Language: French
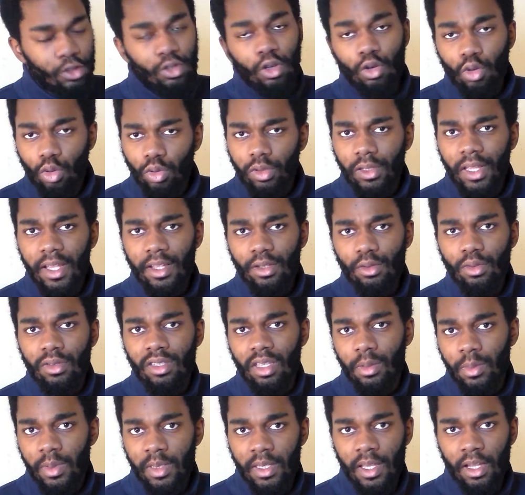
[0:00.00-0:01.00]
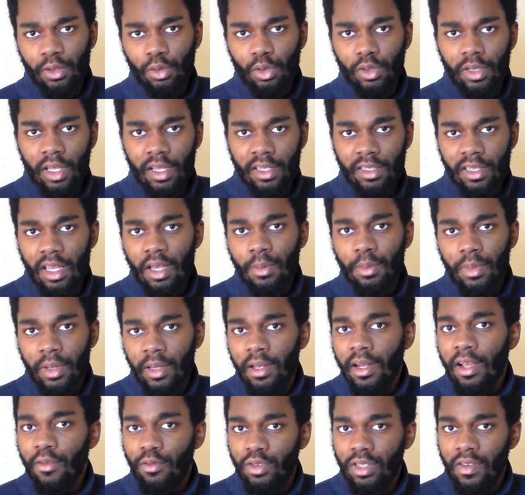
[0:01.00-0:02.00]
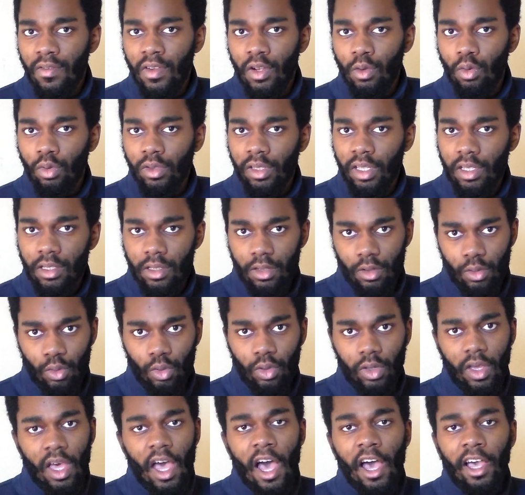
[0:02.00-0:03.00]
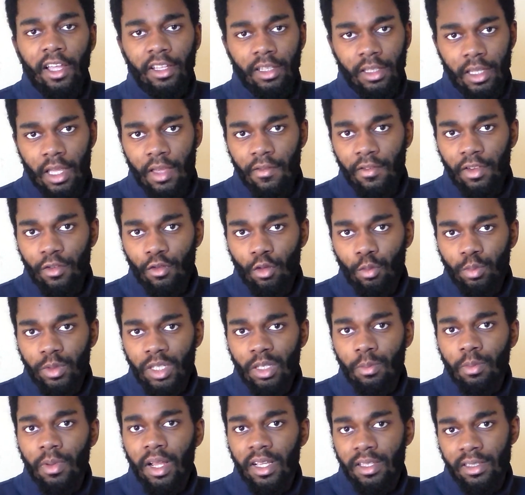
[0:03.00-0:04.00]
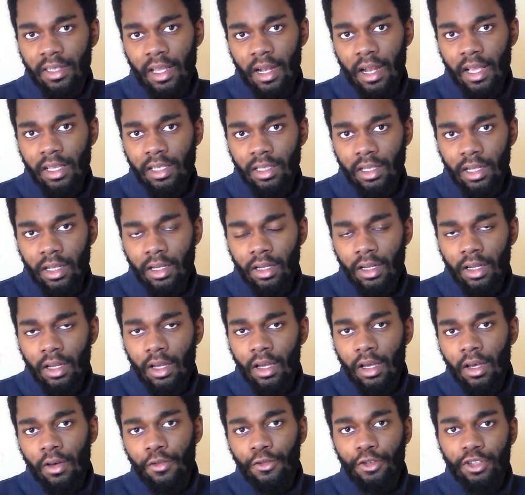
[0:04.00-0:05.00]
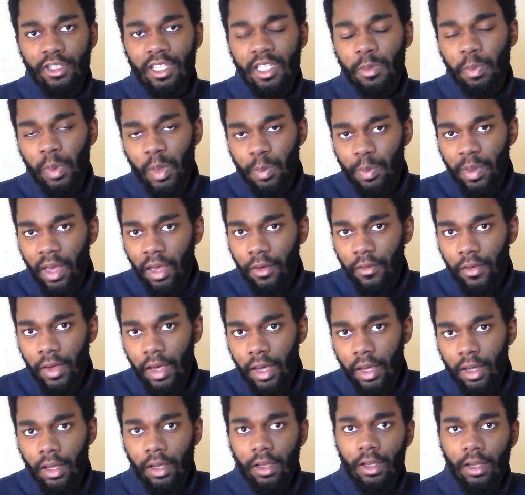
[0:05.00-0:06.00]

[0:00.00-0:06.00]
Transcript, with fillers: Sans contexte, c'est bizarre de dire ça, mais là, vous avez le contexte. Donc arrêtez avec vos petites blagues salaces, là, vos esprits pervers,